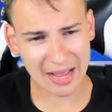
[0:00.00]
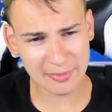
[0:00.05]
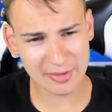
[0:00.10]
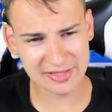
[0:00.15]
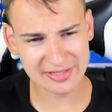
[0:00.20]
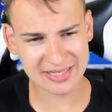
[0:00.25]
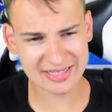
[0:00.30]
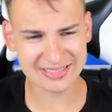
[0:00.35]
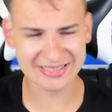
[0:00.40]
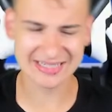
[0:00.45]

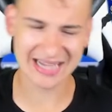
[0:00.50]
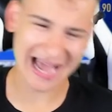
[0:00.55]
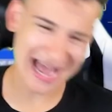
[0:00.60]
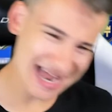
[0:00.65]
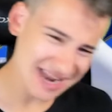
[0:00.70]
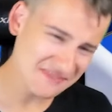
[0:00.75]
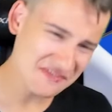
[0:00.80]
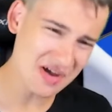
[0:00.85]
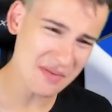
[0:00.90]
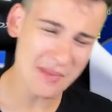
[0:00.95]
damit
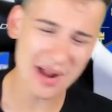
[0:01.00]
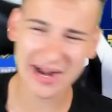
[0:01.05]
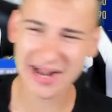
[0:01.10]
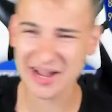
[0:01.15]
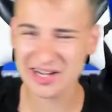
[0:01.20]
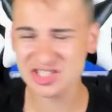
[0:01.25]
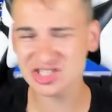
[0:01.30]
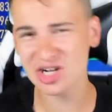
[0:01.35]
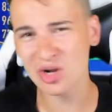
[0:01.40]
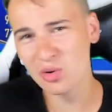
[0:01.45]
diskarden wir mal
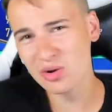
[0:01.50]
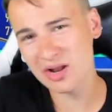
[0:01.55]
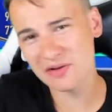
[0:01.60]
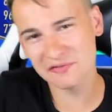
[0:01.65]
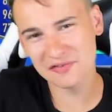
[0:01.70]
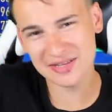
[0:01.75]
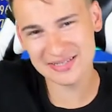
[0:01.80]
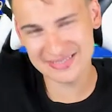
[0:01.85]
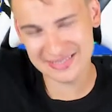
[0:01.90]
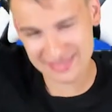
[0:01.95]
ganz schnell
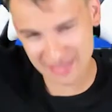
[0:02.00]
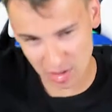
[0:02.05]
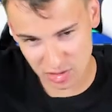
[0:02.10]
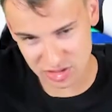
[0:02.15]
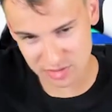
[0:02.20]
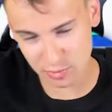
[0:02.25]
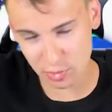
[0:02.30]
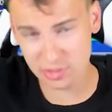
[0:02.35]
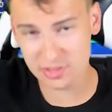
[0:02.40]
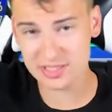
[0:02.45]

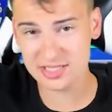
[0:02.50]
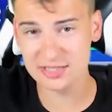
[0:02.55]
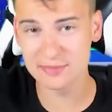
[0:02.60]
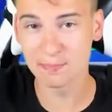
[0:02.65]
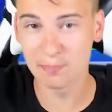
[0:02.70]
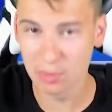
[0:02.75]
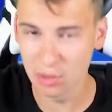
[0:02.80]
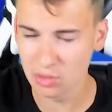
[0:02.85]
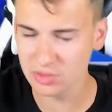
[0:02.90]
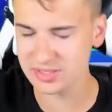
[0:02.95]
140.000
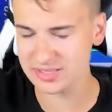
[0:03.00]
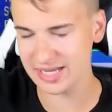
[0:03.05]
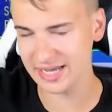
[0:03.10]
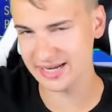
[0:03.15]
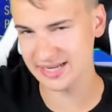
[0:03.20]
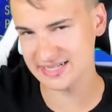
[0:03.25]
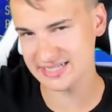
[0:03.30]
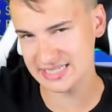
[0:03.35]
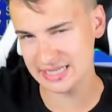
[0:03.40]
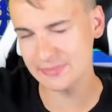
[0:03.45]
Münzen plus
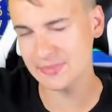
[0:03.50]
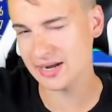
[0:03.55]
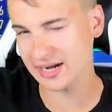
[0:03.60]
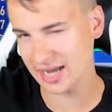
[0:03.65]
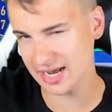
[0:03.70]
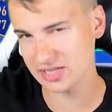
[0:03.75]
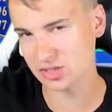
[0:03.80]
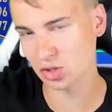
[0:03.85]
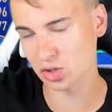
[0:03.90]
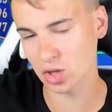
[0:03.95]
NS7, der
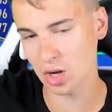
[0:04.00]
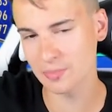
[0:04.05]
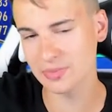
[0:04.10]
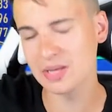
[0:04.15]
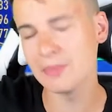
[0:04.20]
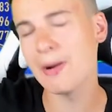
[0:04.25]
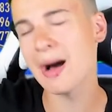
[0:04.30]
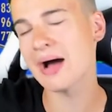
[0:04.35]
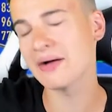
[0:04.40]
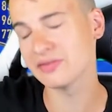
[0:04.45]
gleich noch
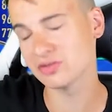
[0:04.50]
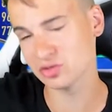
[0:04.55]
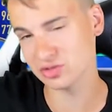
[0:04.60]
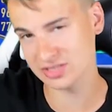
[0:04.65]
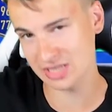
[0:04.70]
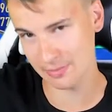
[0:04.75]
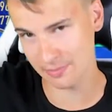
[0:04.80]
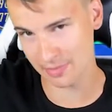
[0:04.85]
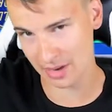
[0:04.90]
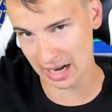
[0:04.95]
kommt. Den machen wir
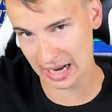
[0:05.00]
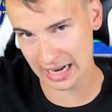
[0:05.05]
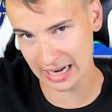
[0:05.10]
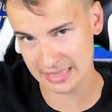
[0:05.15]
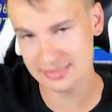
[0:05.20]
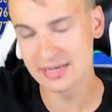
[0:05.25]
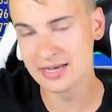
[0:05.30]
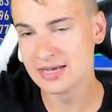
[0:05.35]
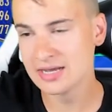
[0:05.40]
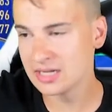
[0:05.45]
natürlich
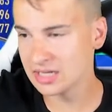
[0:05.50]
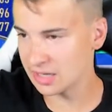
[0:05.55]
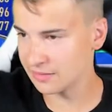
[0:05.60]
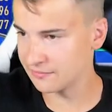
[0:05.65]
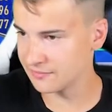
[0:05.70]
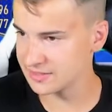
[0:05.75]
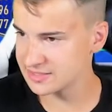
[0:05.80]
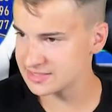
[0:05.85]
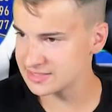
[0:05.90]
separat. Ihr